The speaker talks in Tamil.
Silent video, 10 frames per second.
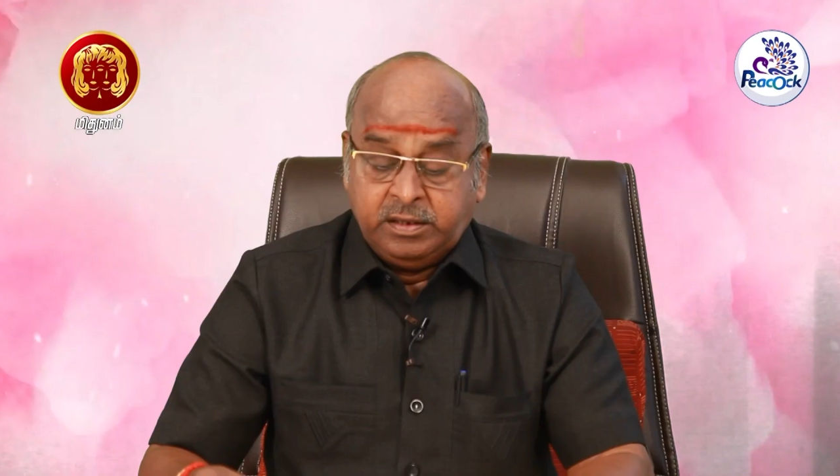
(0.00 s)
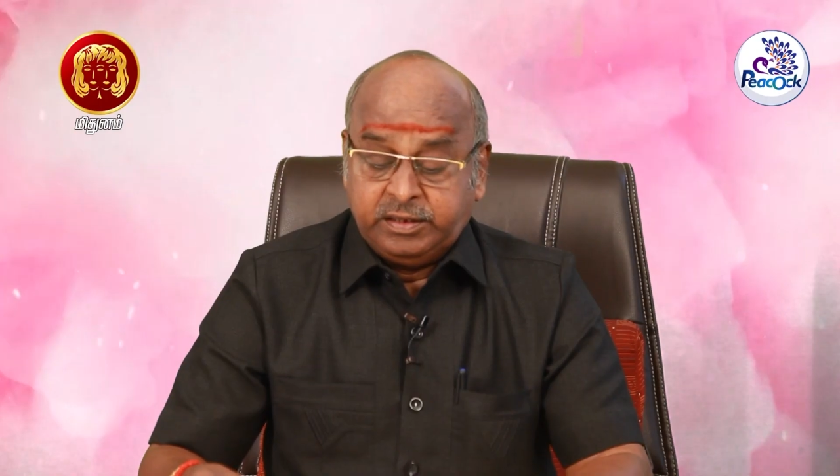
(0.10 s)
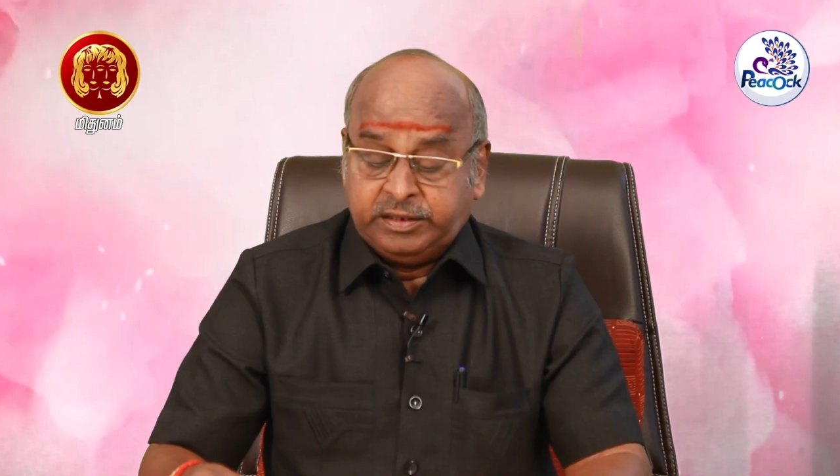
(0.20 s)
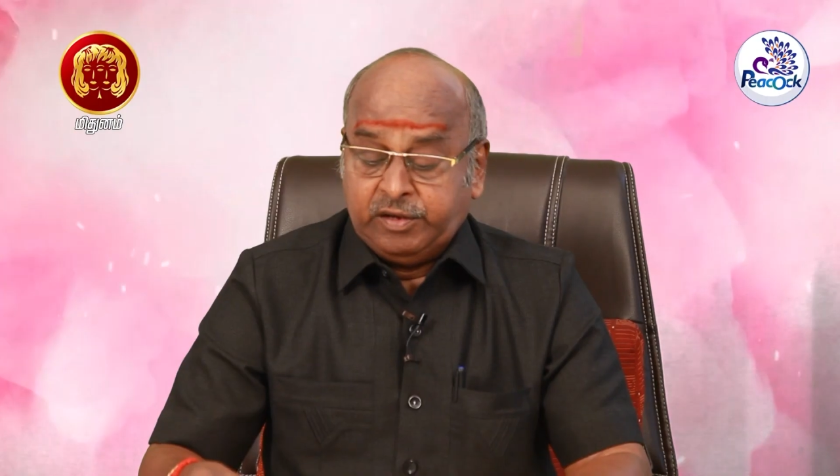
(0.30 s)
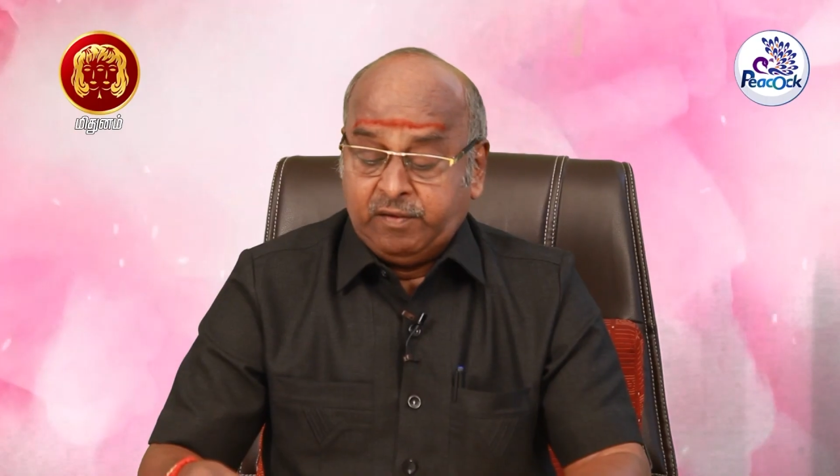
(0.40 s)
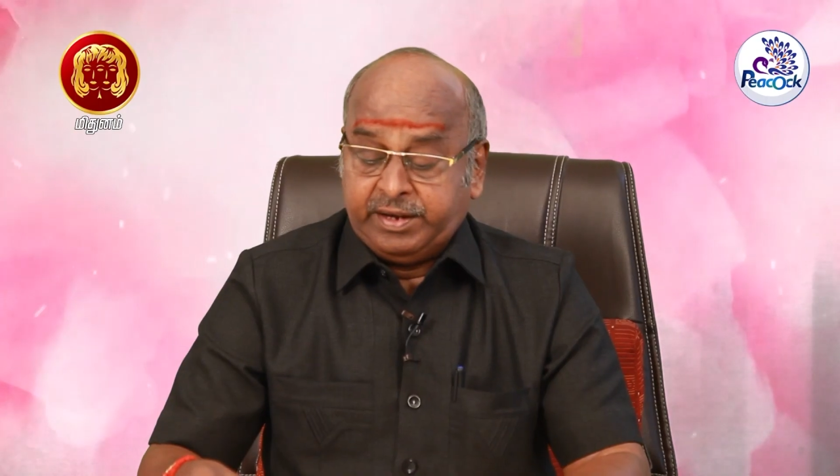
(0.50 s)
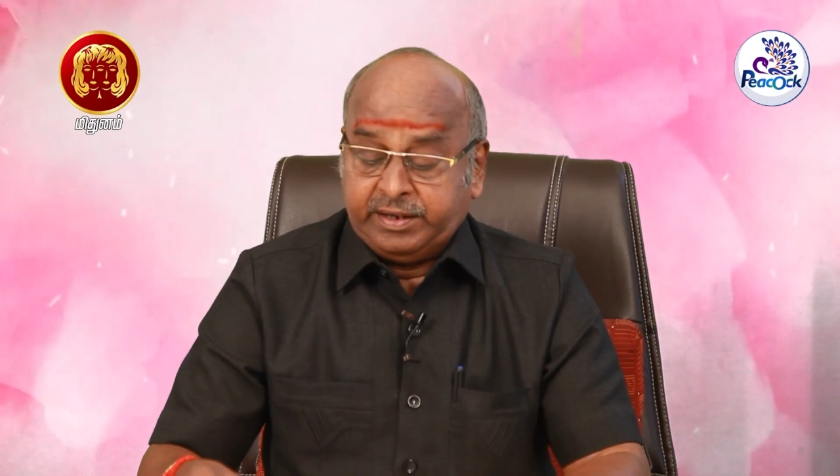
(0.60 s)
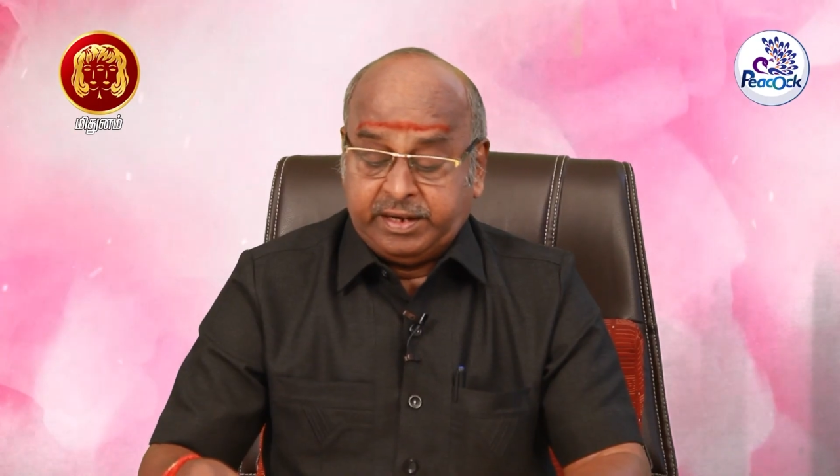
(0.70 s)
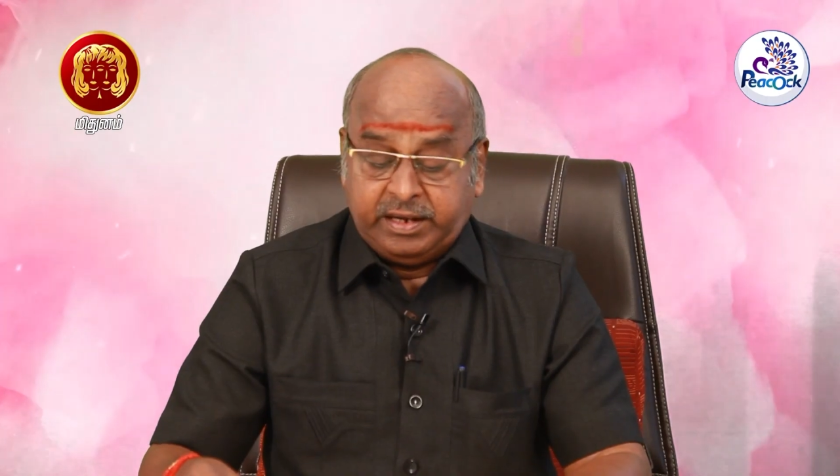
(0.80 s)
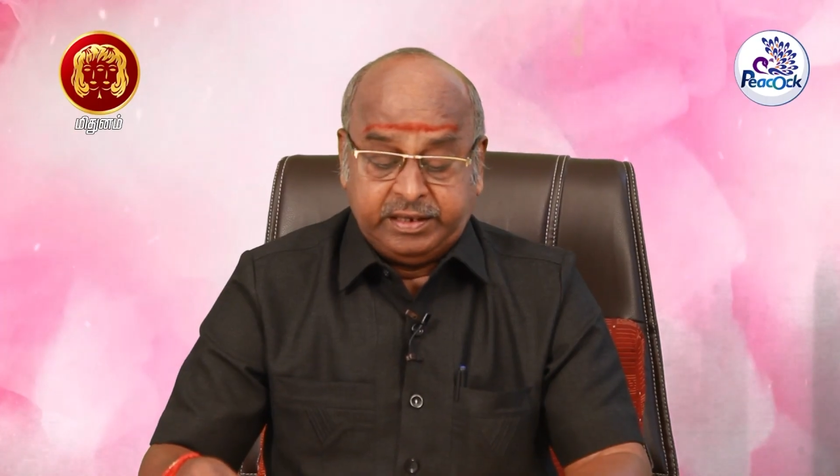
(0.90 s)
இந்த வார
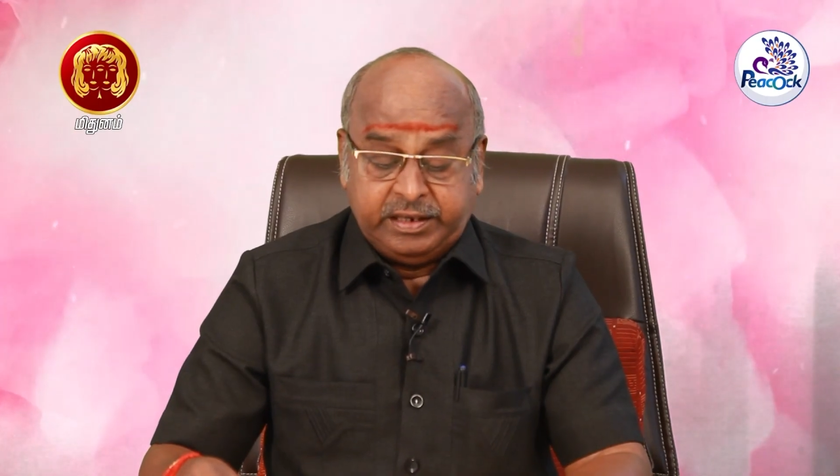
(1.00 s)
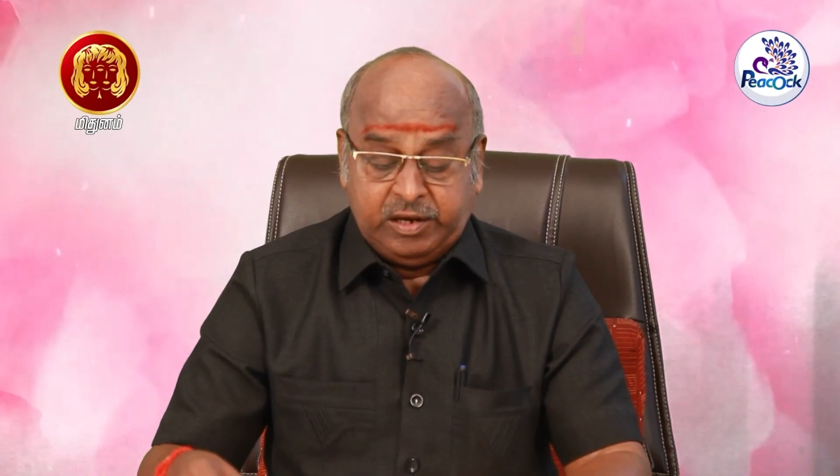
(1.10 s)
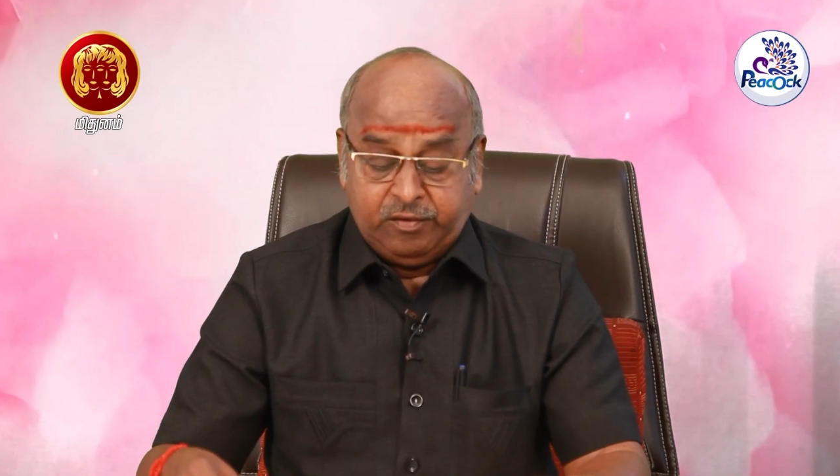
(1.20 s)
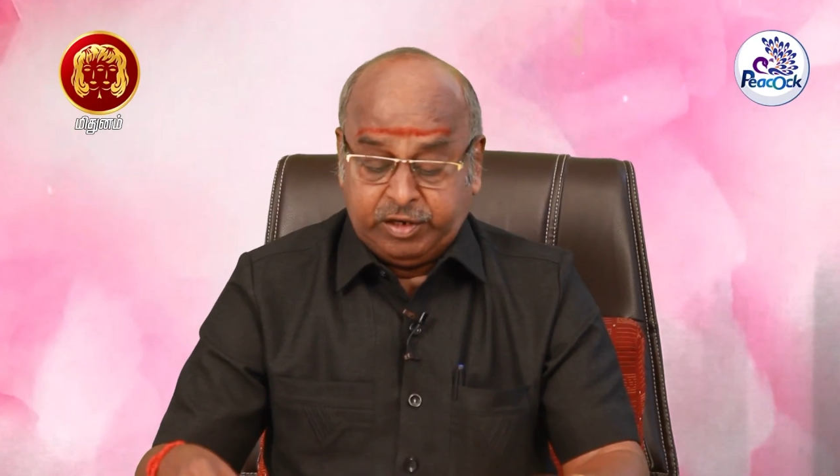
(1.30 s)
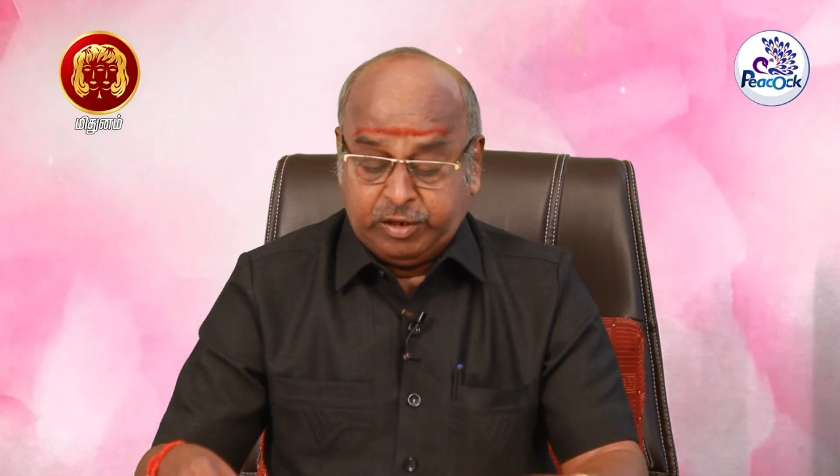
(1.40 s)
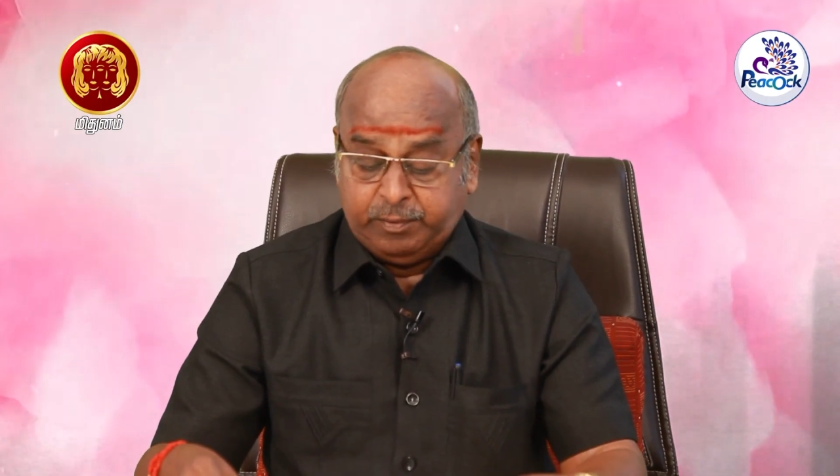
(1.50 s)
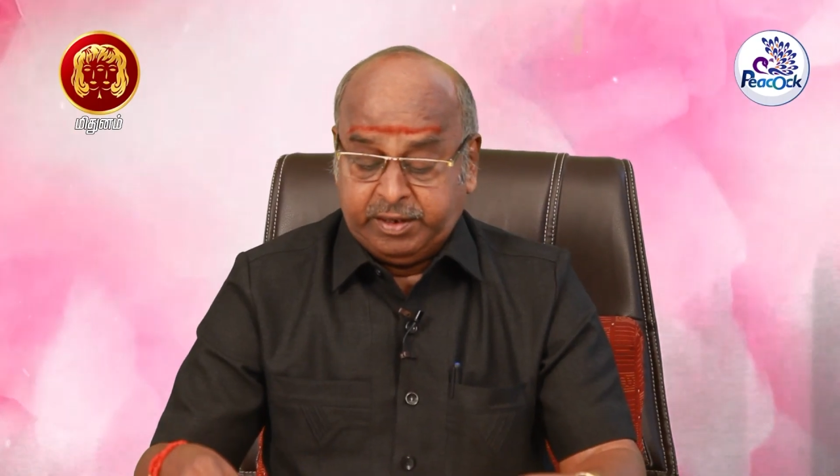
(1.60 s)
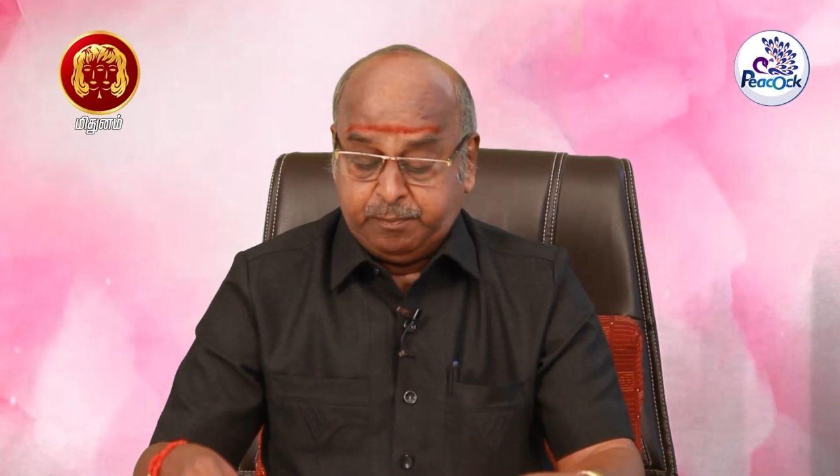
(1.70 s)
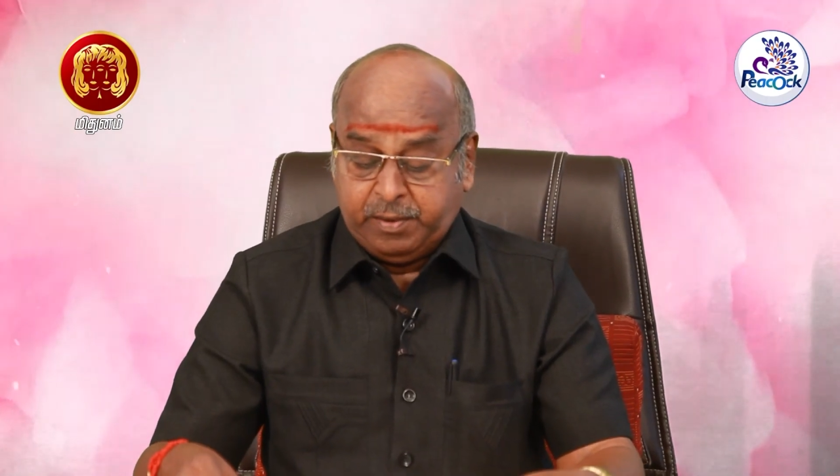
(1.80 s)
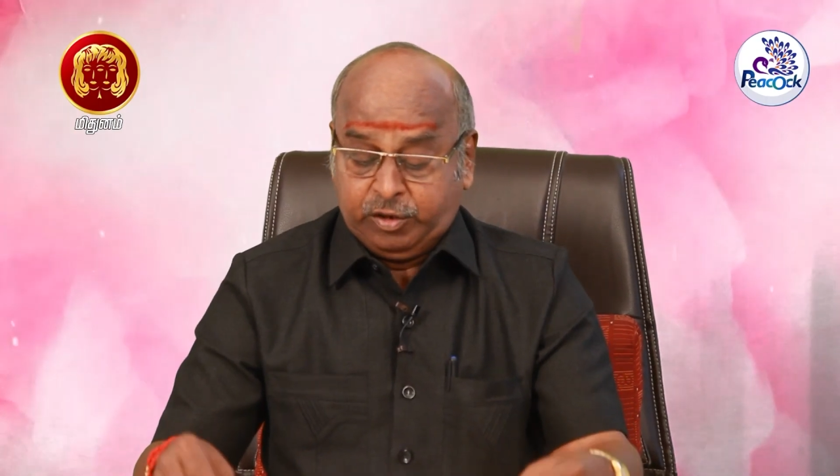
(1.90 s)
கிரக
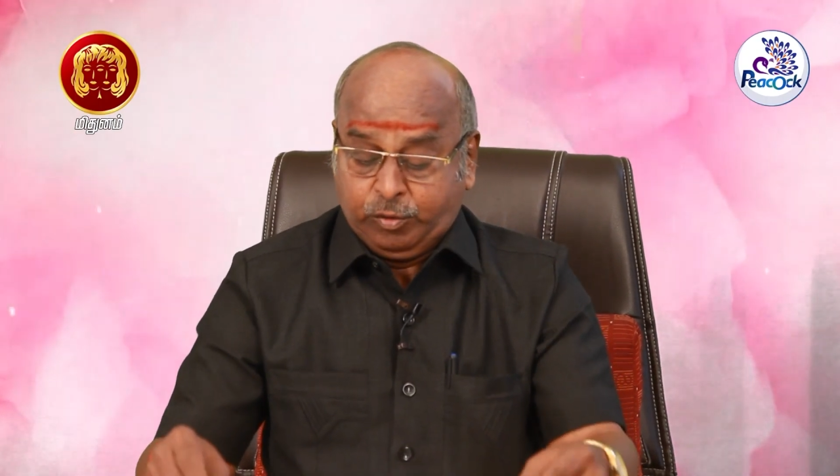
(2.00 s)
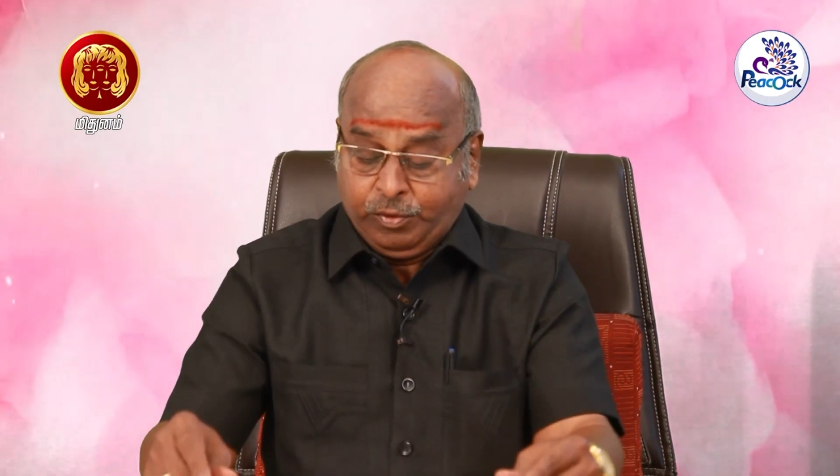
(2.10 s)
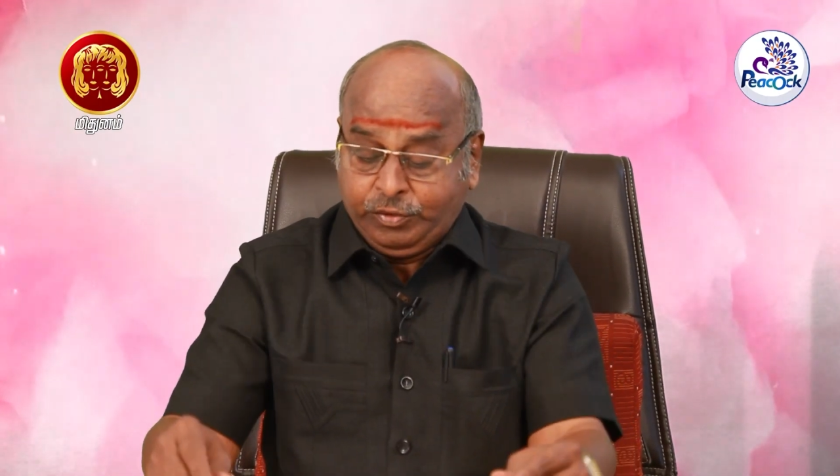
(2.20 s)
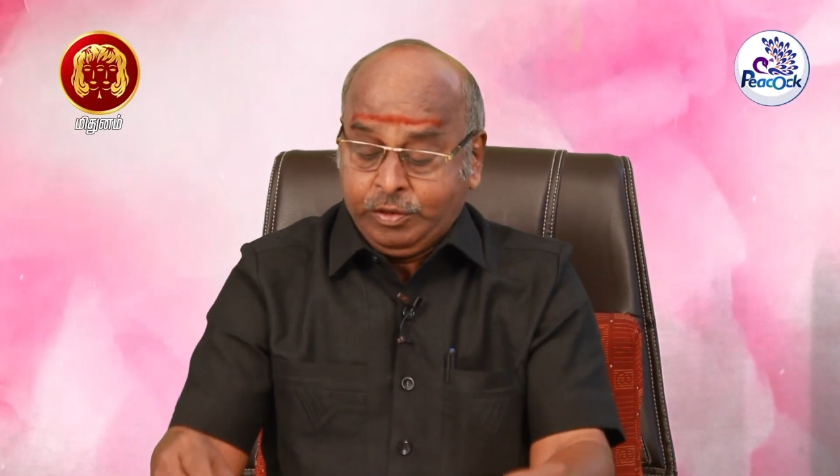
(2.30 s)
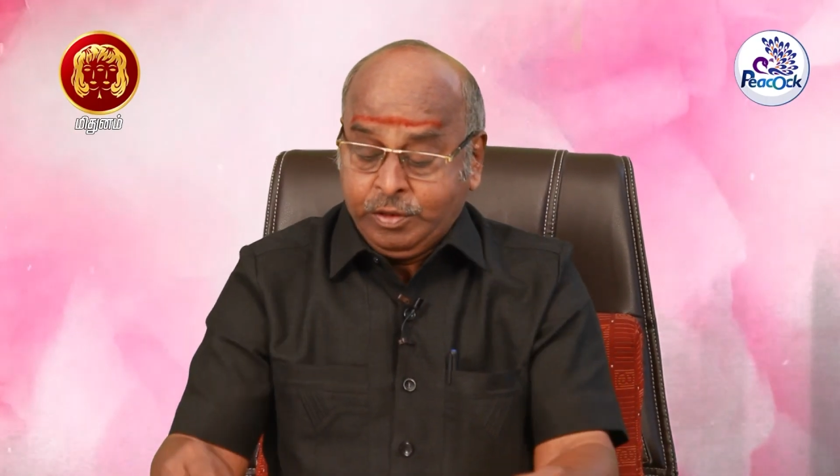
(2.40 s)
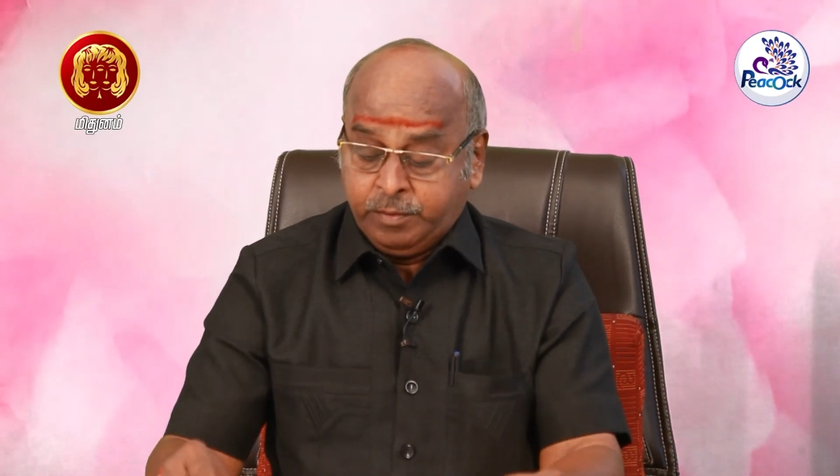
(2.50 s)
நிலவரப்படி பார்க்கும்போது